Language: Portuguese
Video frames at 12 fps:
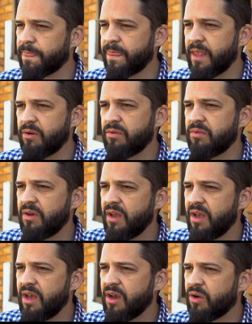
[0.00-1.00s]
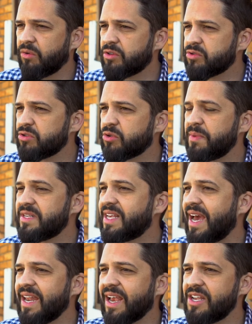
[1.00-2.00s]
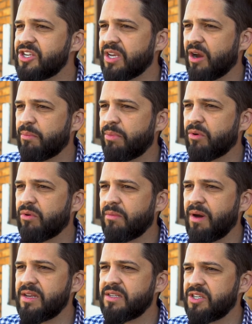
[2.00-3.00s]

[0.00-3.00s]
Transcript: Então, quando as coisas começarem a engatinhar um pouco mais,